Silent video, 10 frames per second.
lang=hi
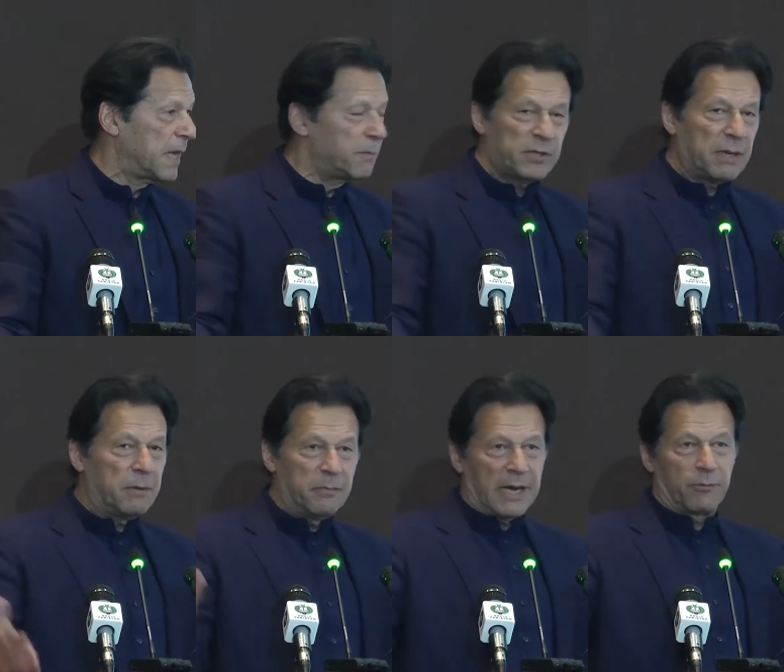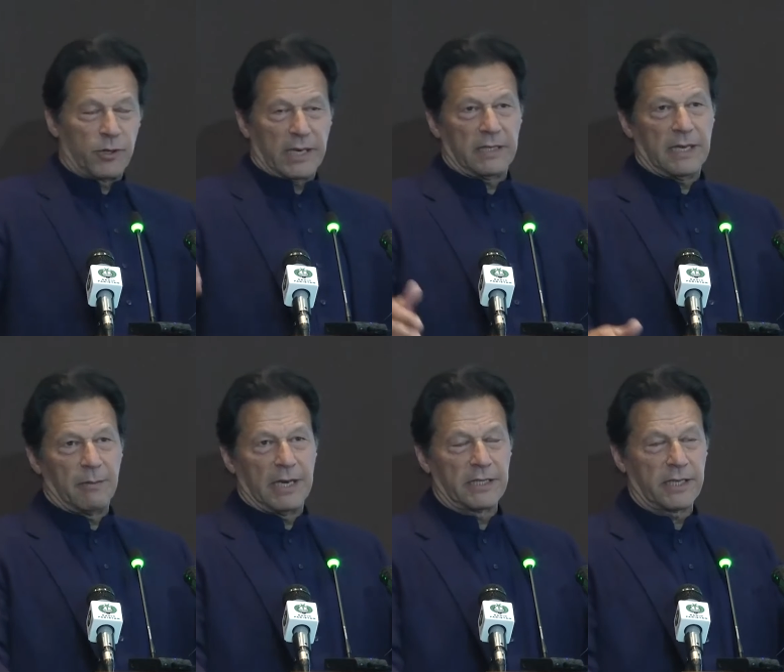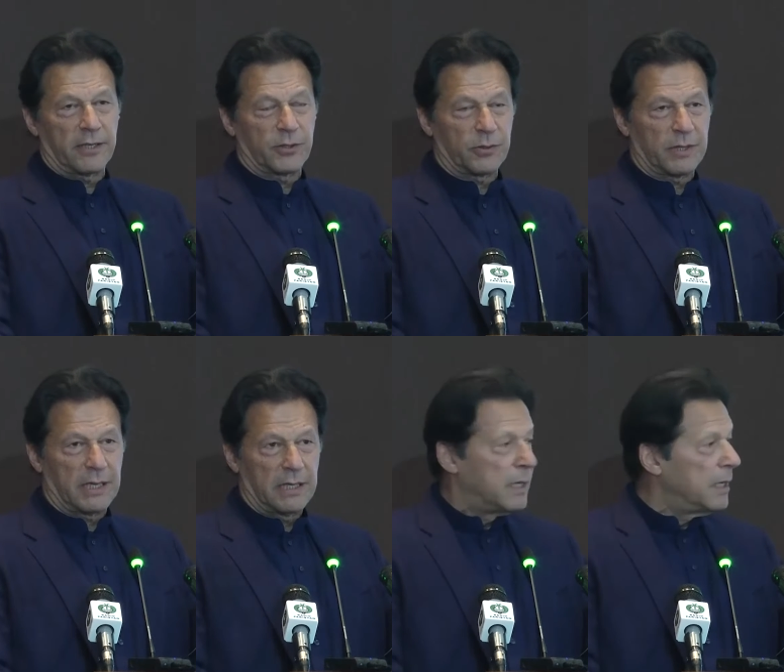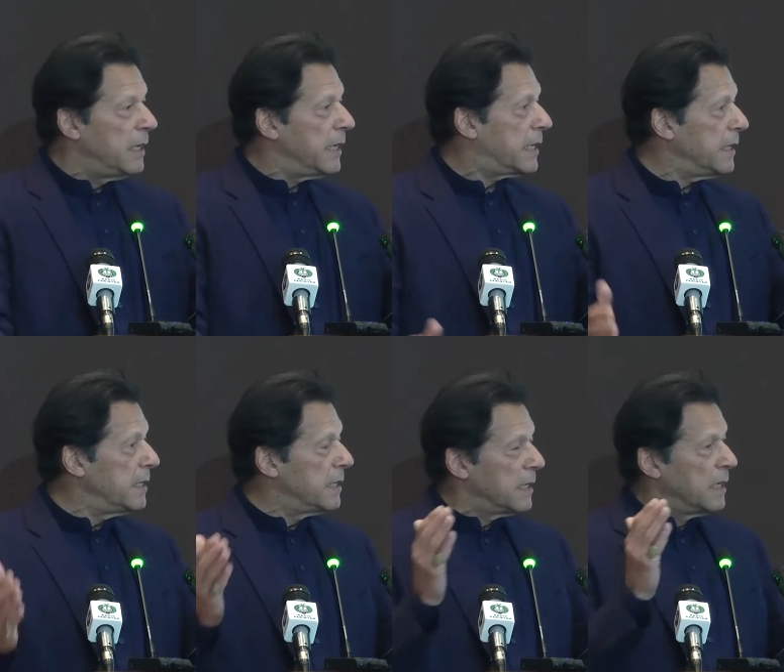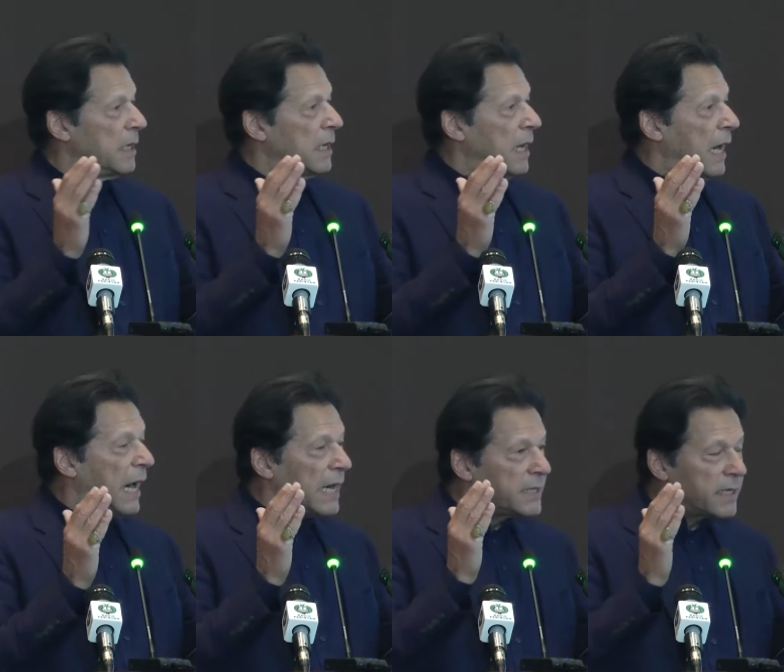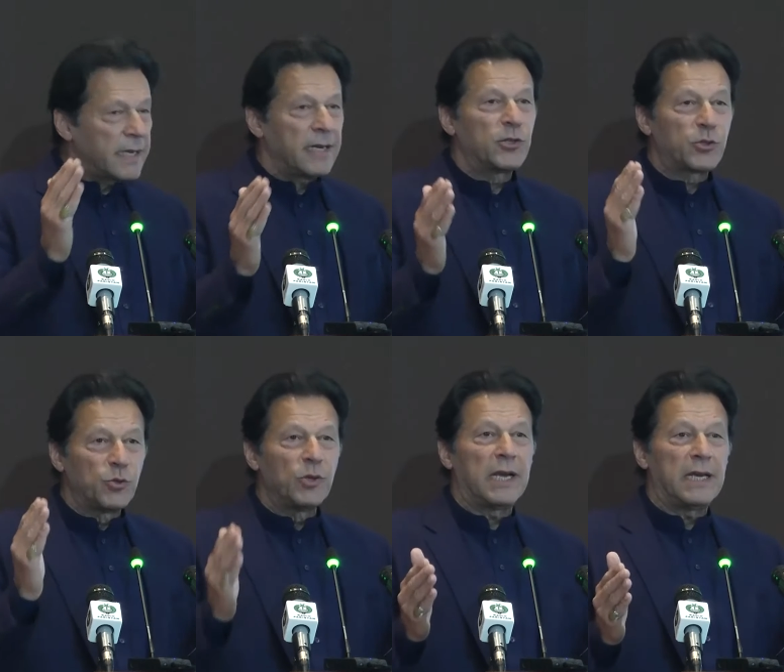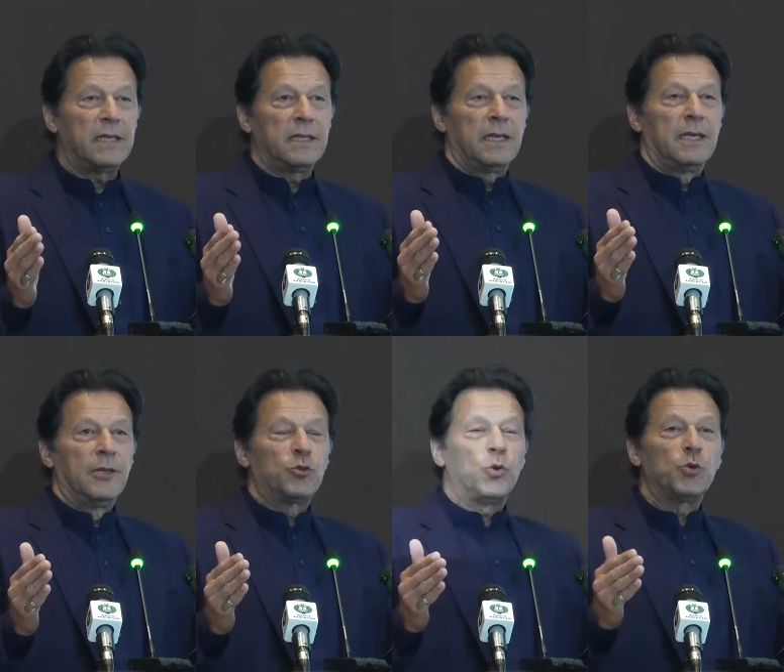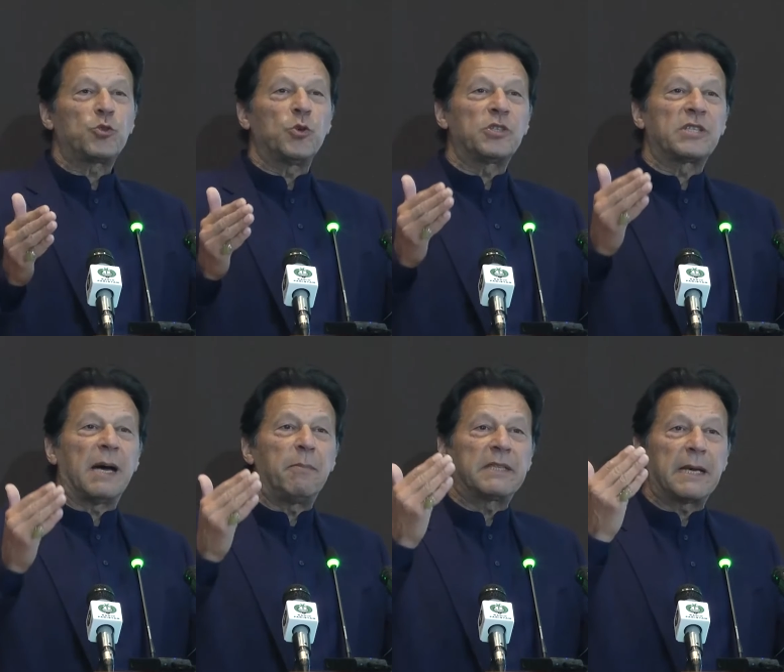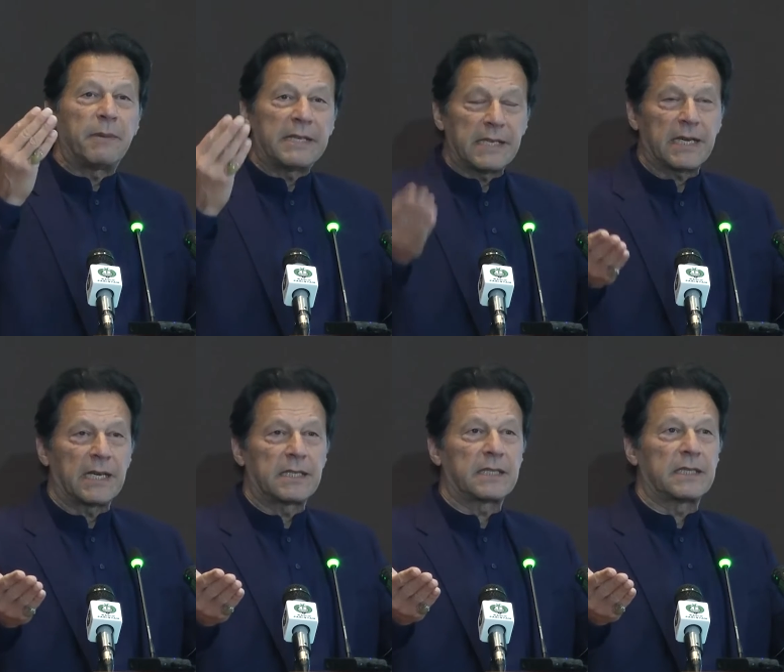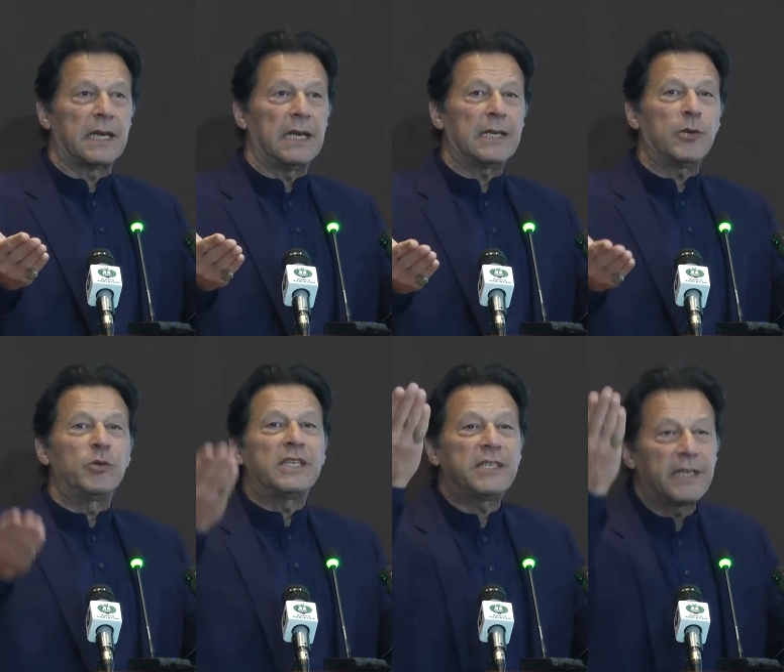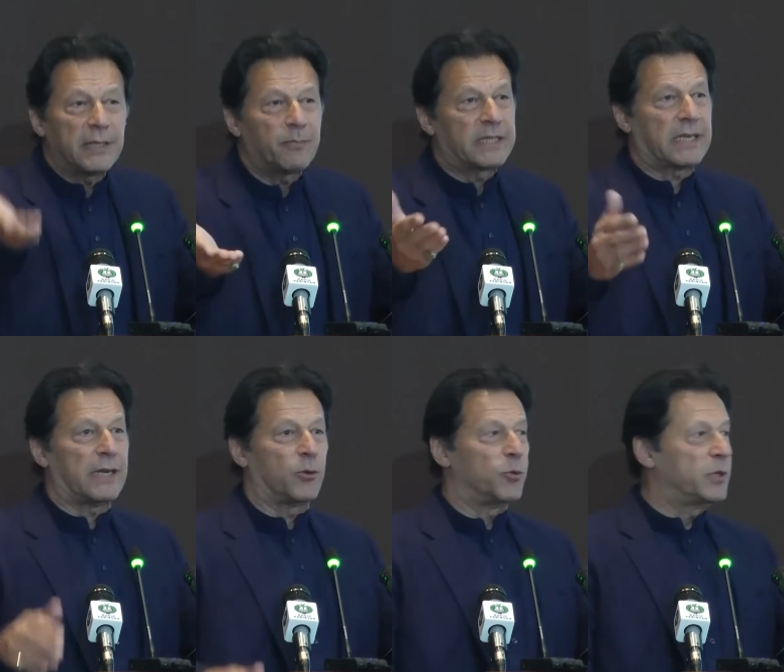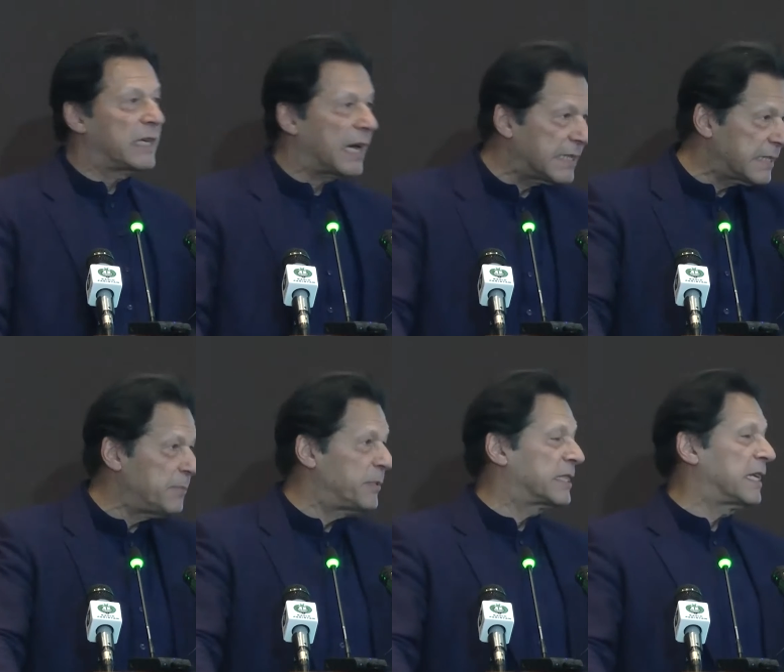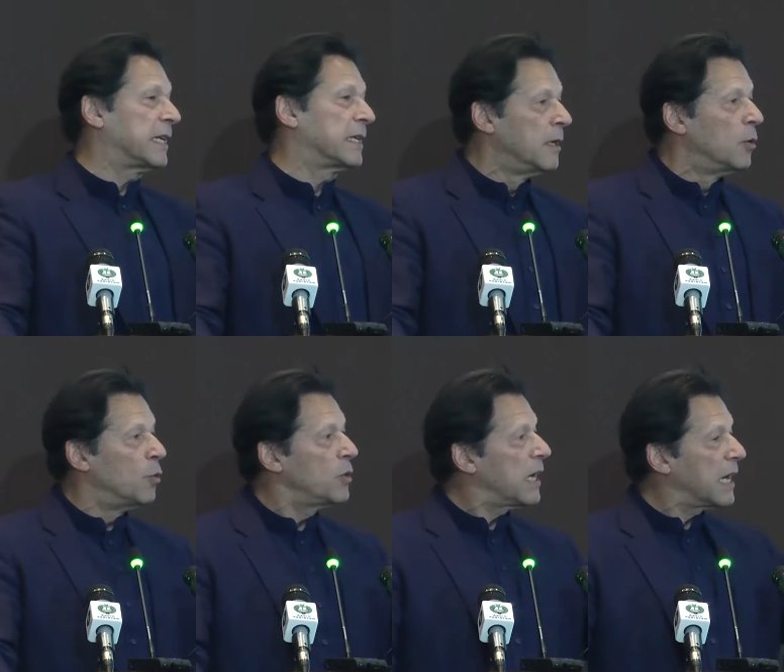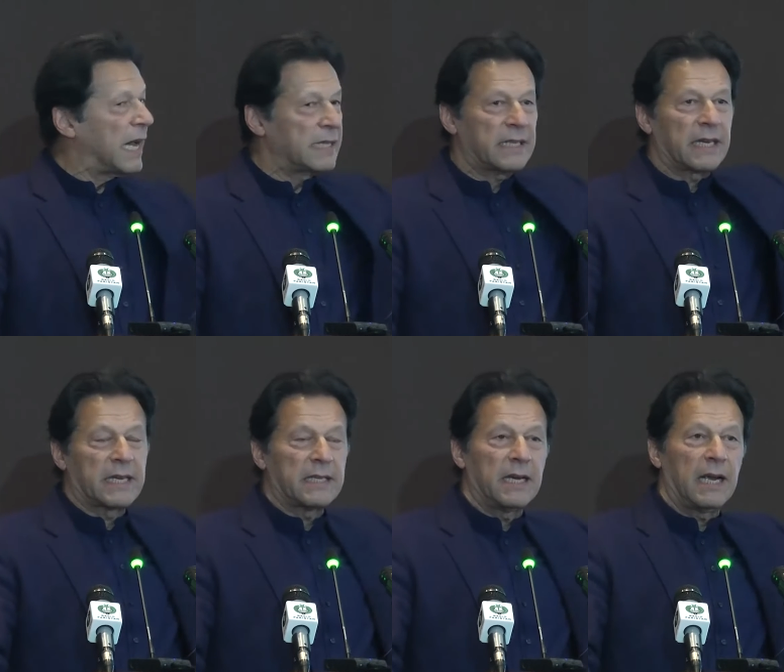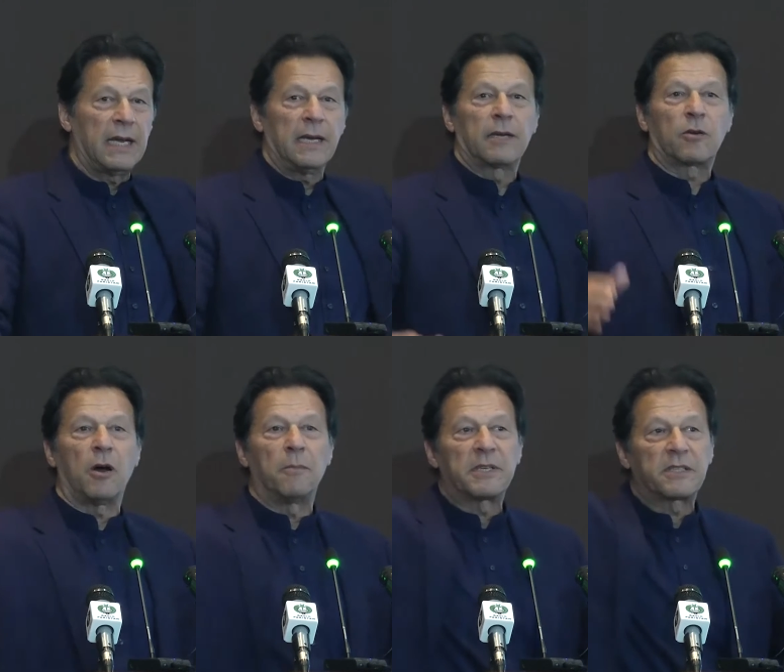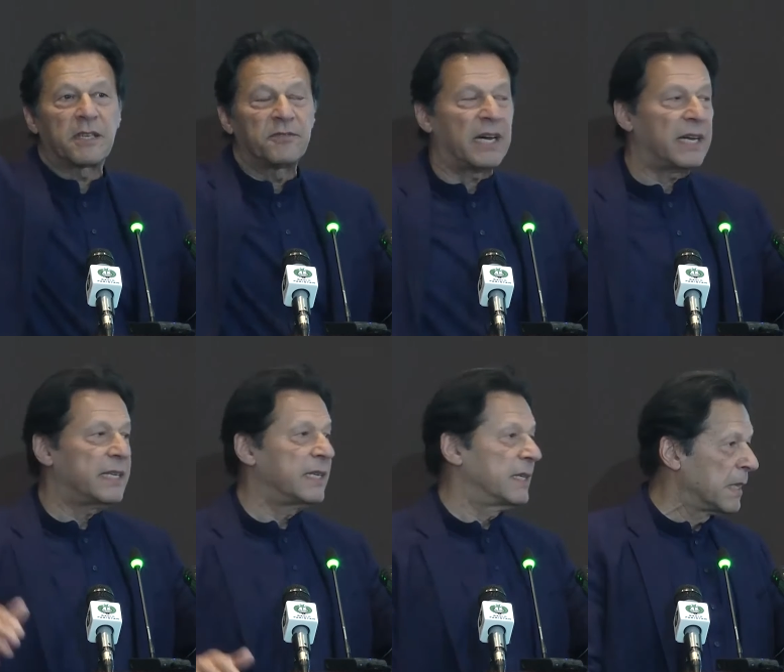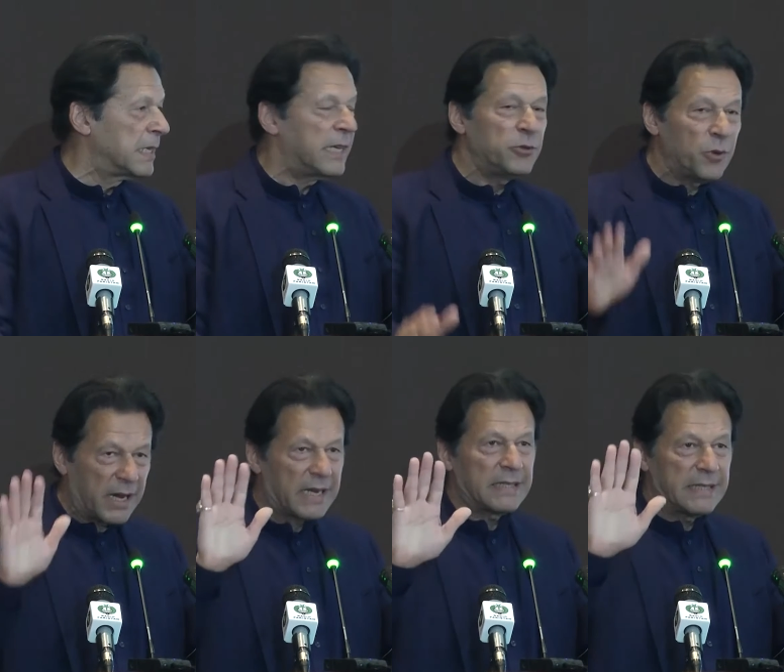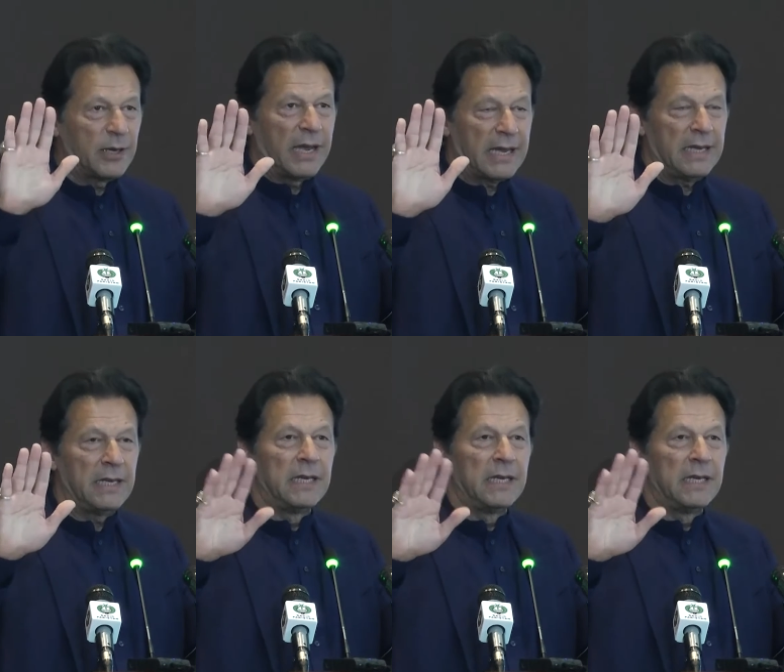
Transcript: हम सब अपने आप को कहते हैं हम आशिक रसूल हैं लेकिन आशिक रसूल हैं तो उसको साबित आप ऐसे कर सकते हैं कि उनकी सीरत पे चले उनके रास्ते पे चले उनका रास्ता किधर है कौम किस तरफ जा रही है ये जो हरकतें हैं